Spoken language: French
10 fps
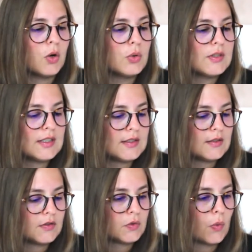Aux
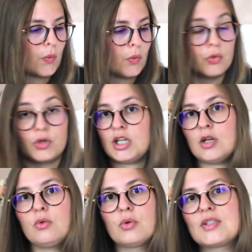éditions, euh, j'ai
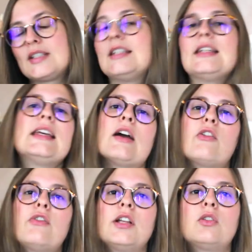lu aussi, et en
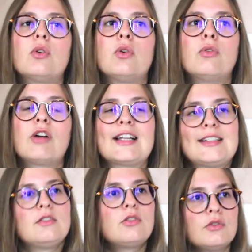fait, euh, voilà,
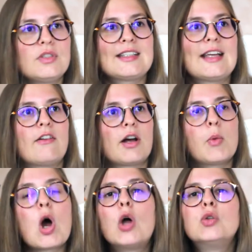Dean Koontz c'est
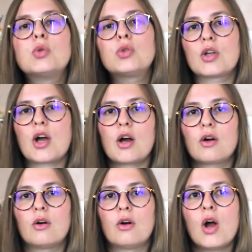vraiment un auteur
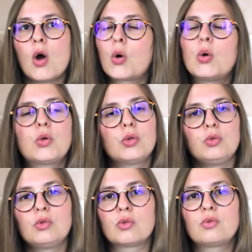euh,
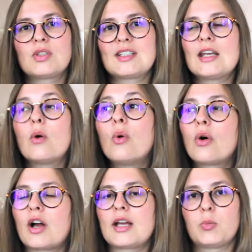reconnu dans tout ce qui est
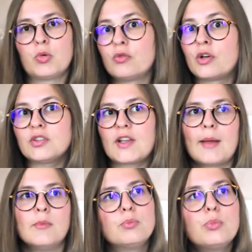horreur épouvante,
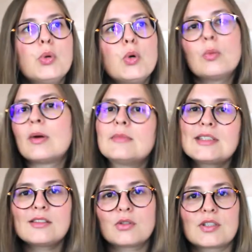un peu au même
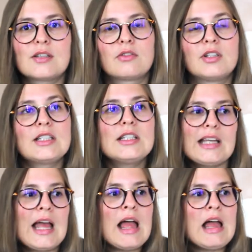titre que Stephen King,
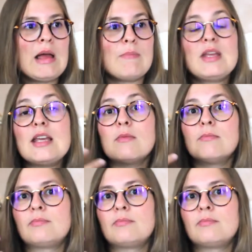mais